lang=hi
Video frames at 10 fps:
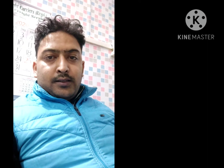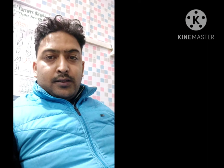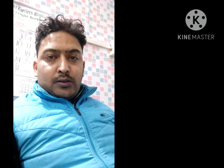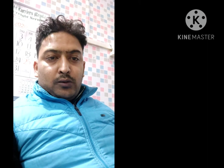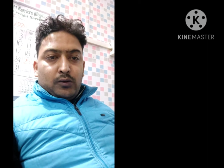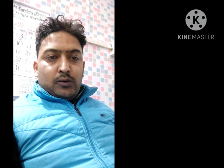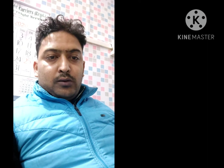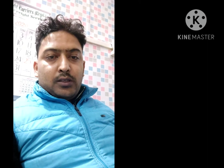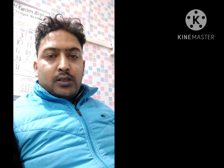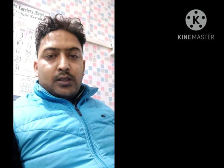सो
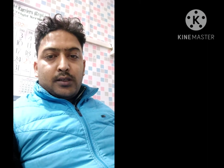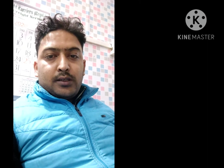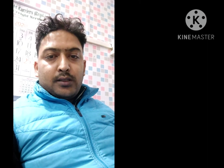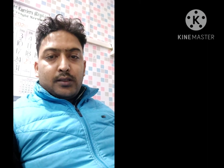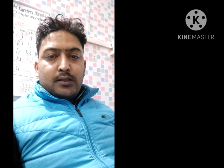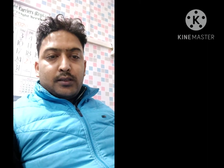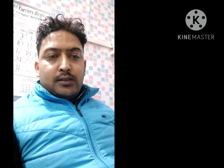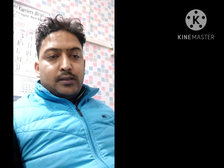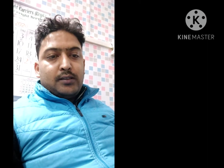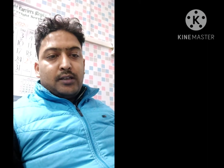
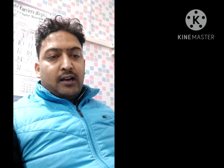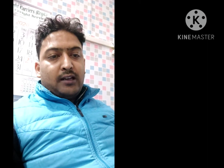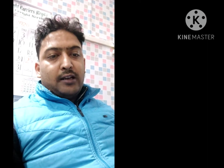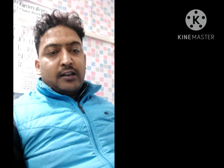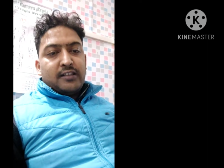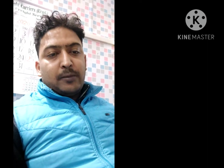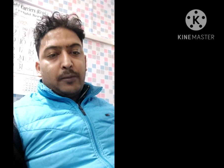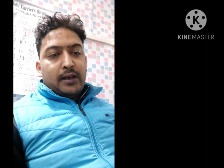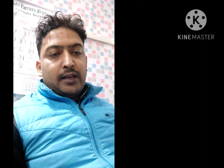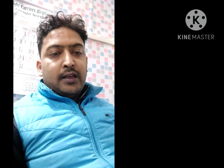so, स्टार्ट करने से
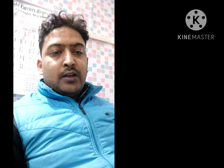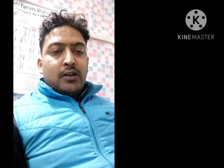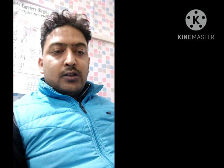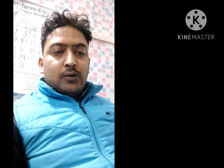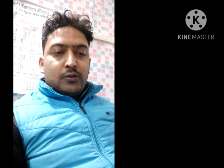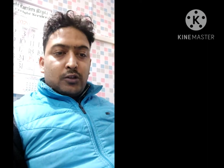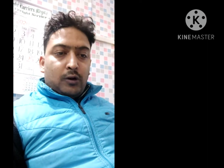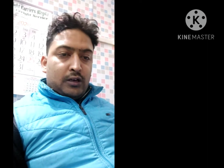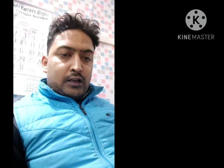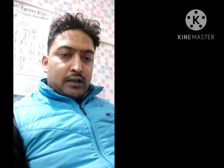पहले उस
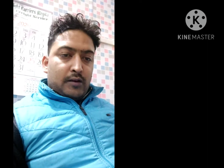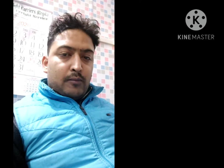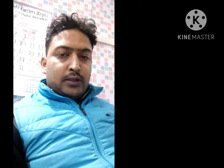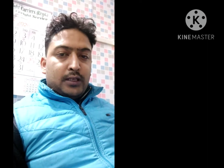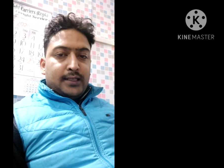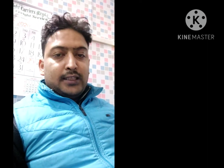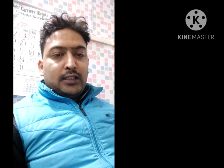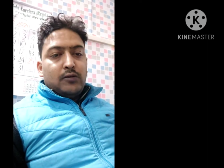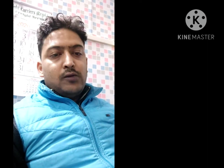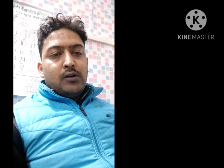सॉल्ट का नाम बता
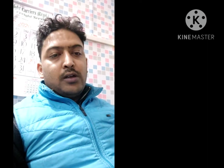देता हूँ